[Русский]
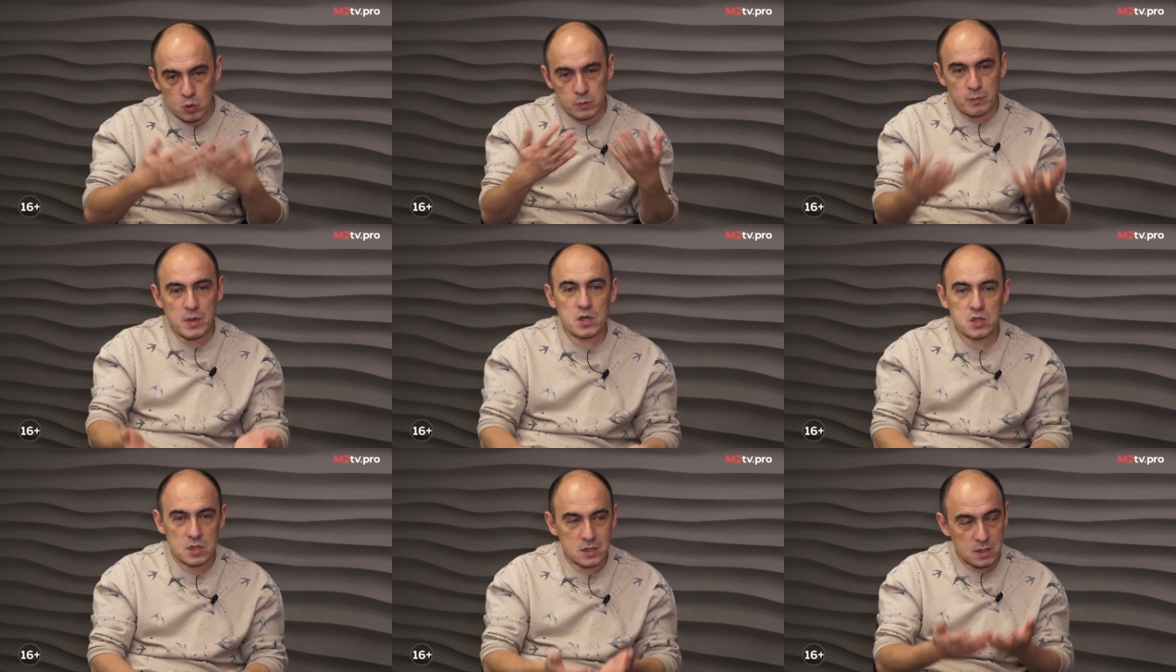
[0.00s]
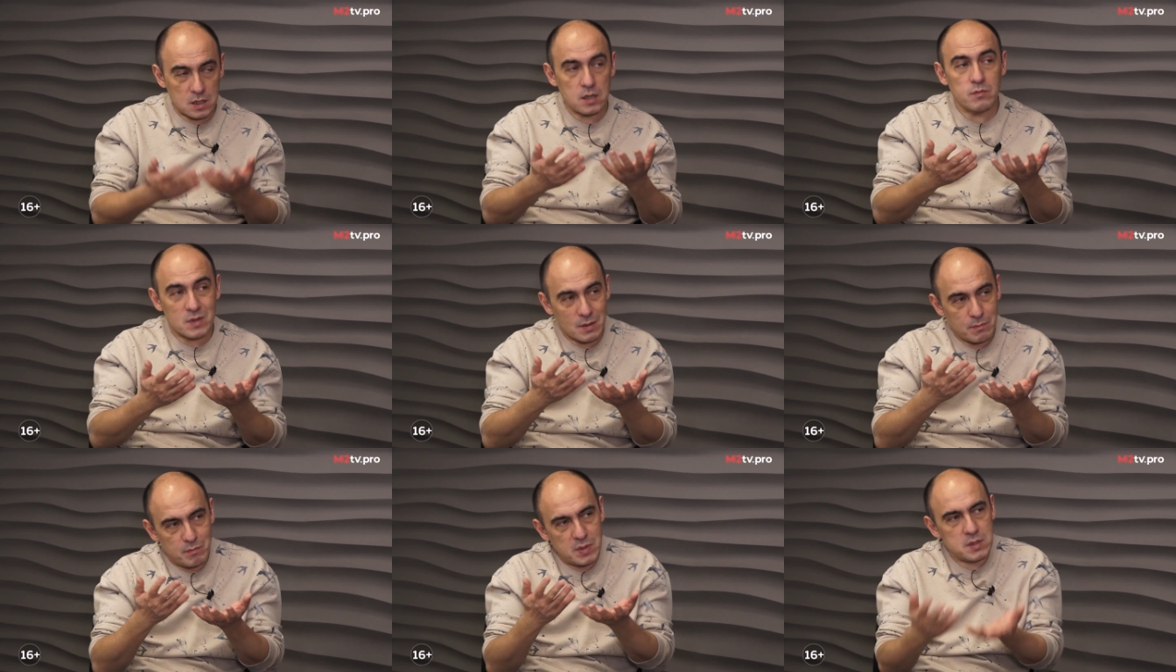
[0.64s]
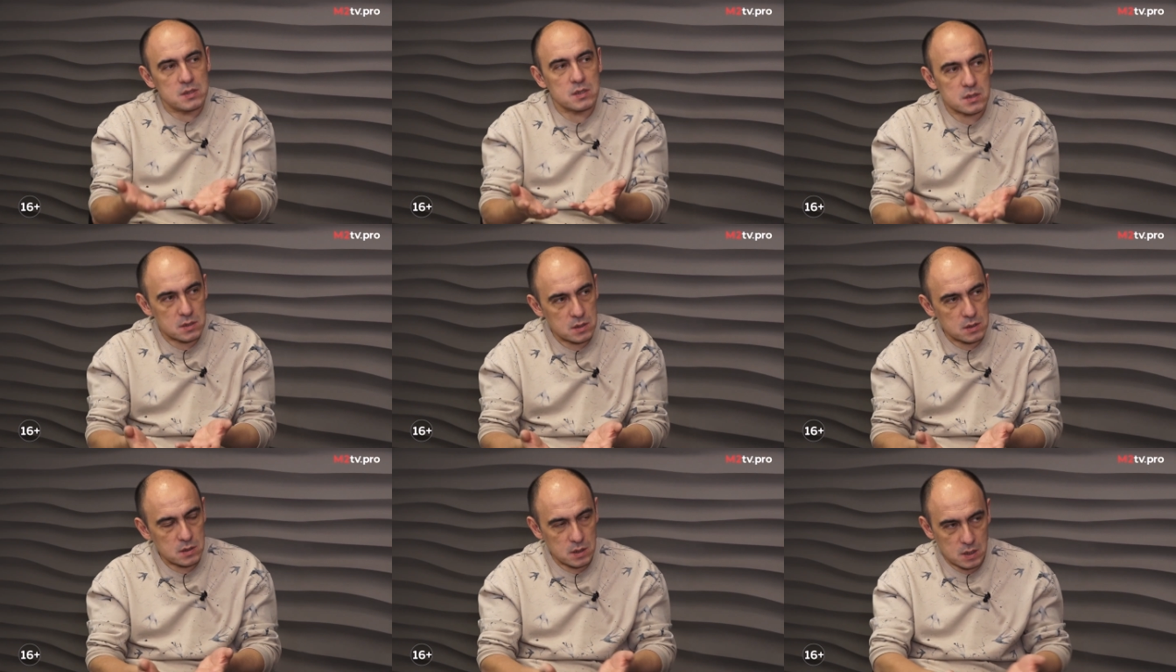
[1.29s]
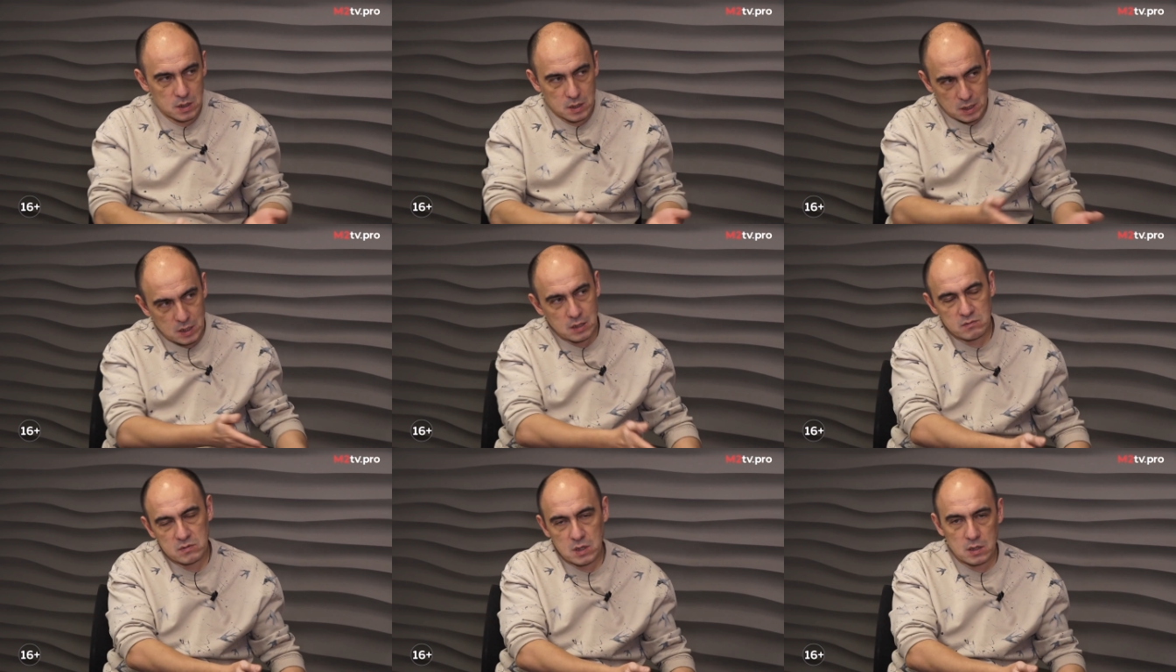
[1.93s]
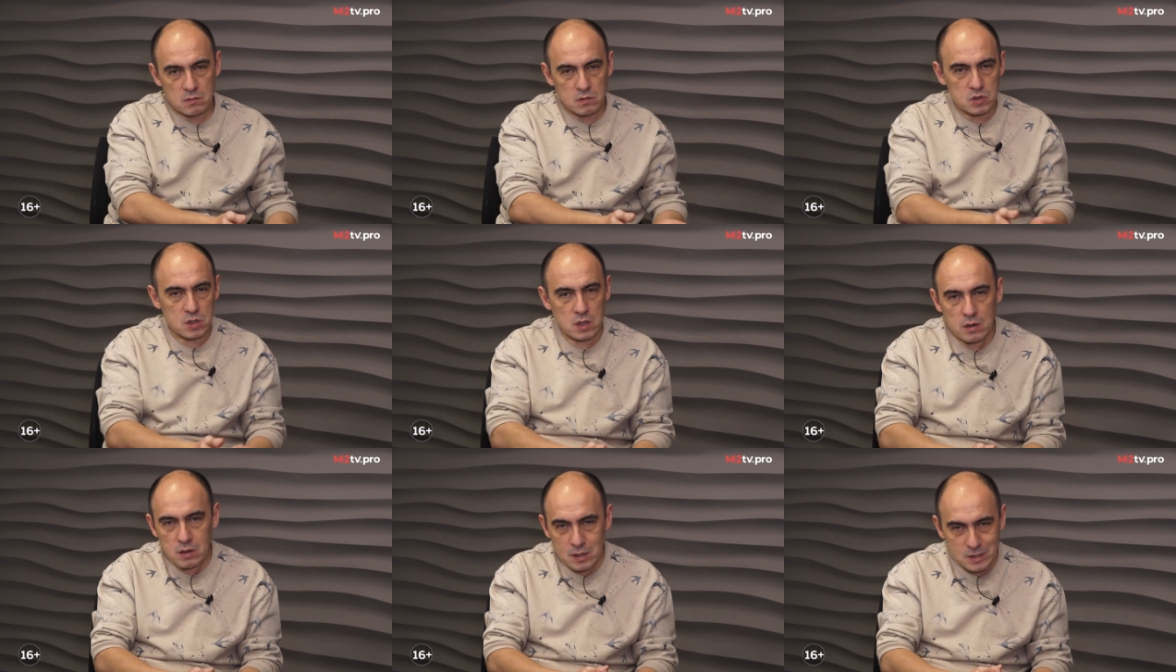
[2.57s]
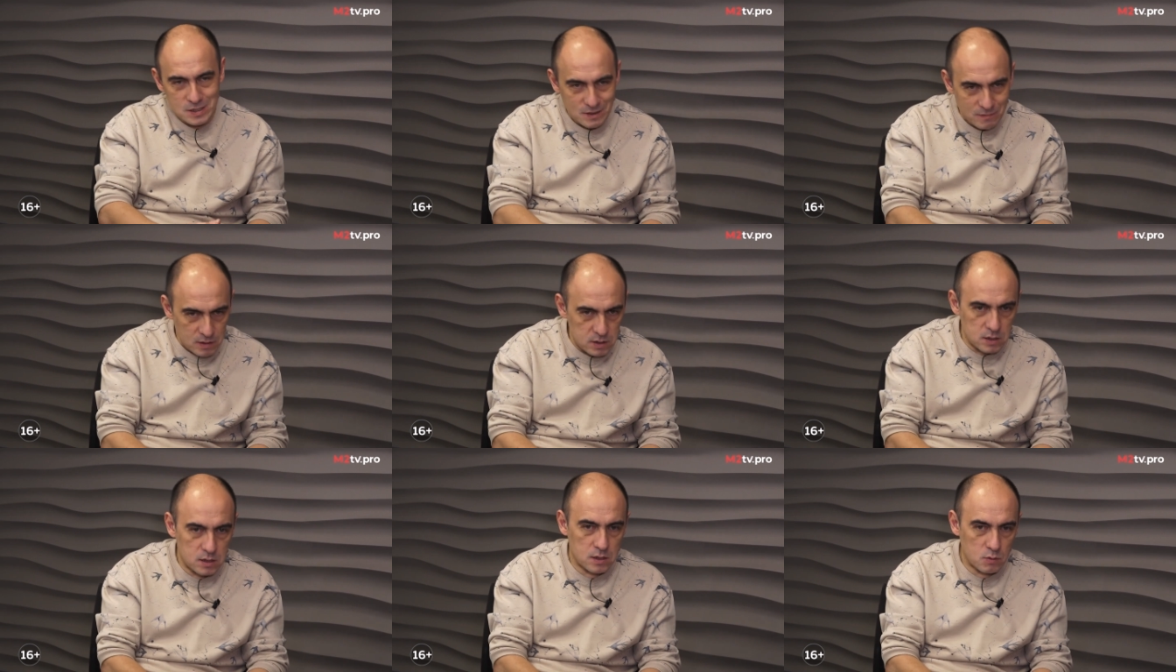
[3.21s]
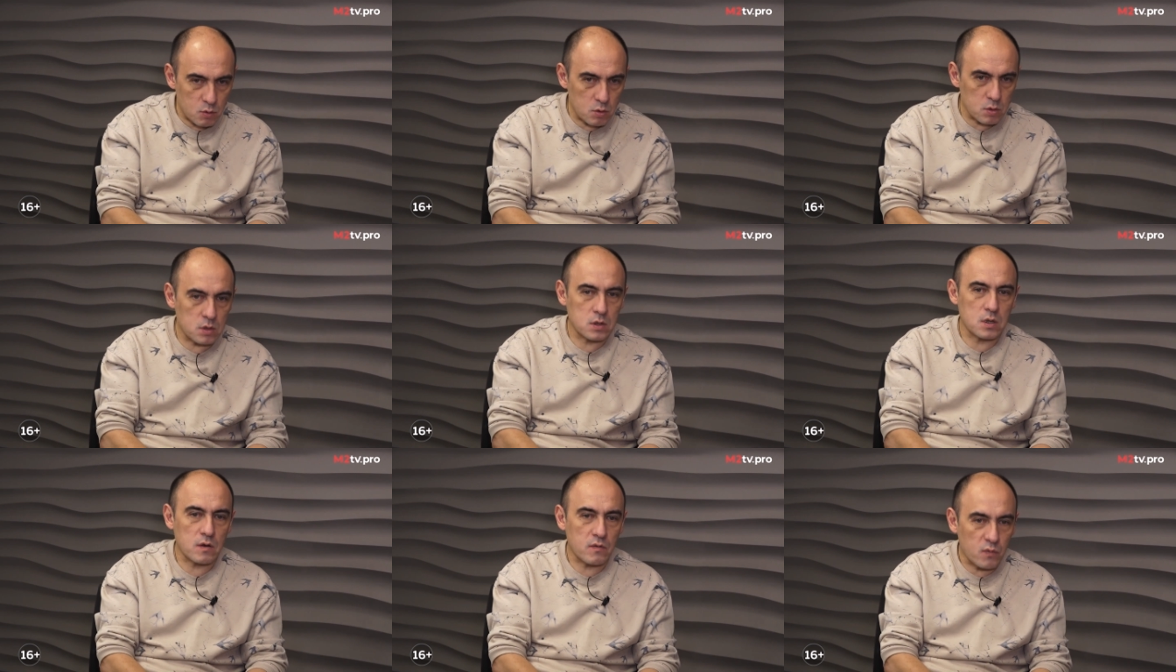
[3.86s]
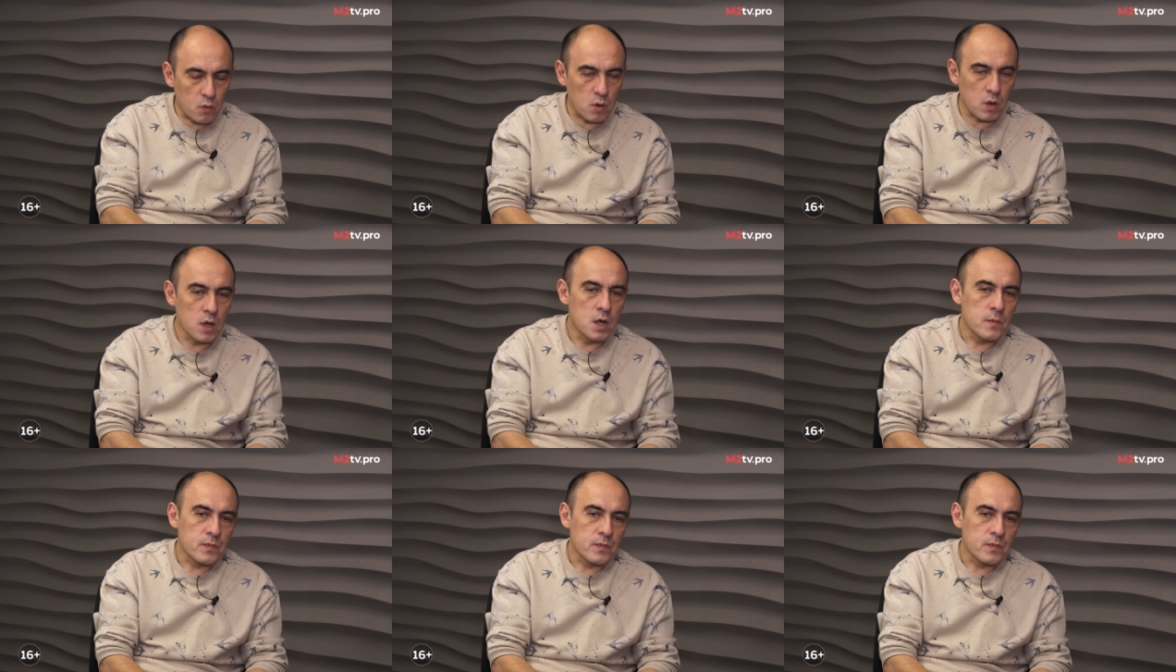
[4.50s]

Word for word: успешность именно бизнеса, не конкретно взятого человека, зависит от того,